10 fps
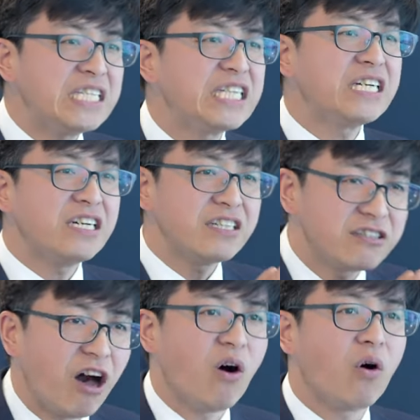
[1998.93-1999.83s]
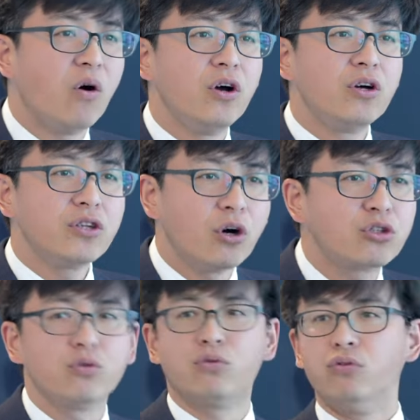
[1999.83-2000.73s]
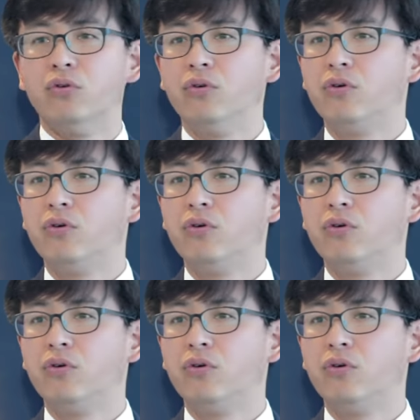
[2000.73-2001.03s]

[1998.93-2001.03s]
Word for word: 这个道要受苦。